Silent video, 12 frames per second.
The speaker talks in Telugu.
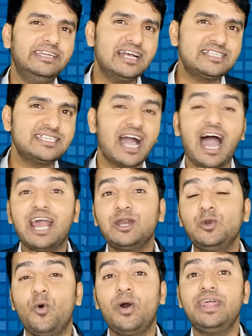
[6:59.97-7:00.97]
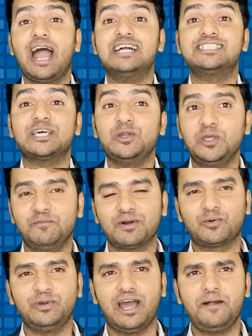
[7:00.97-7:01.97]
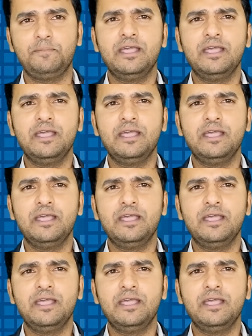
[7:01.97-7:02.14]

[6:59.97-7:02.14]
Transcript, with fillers: ఎస్ ఆర్ నో అనే ఆన్సర్లు ఇవ్వకుండా